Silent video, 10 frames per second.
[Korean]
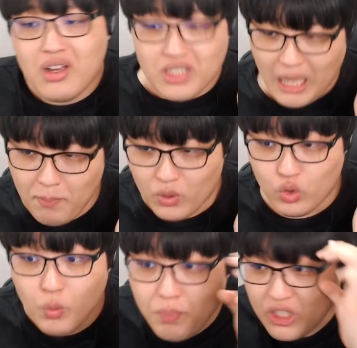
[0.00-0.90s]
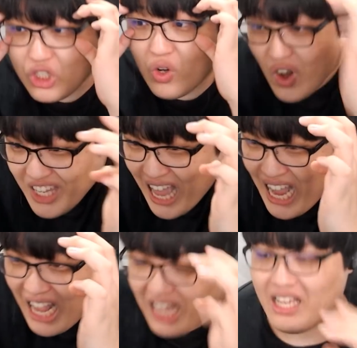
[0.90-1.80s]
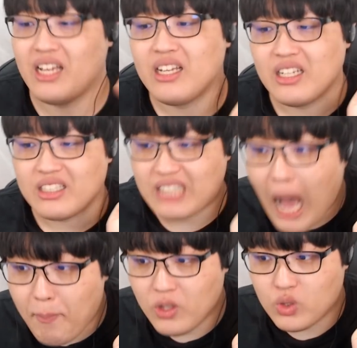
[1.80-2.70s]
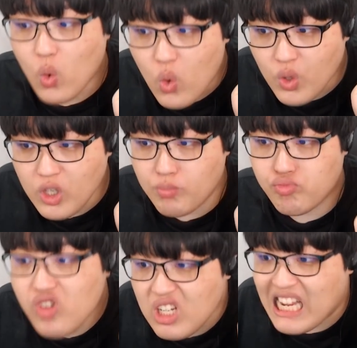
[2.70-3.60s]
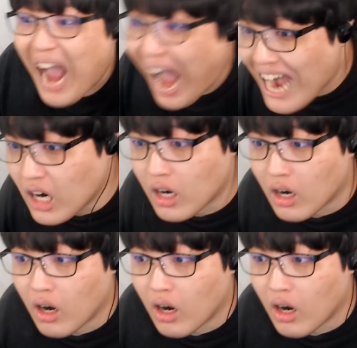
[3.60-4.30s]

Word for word: 3번 눈빛으로 공략 4번 송곳니라 물기 야우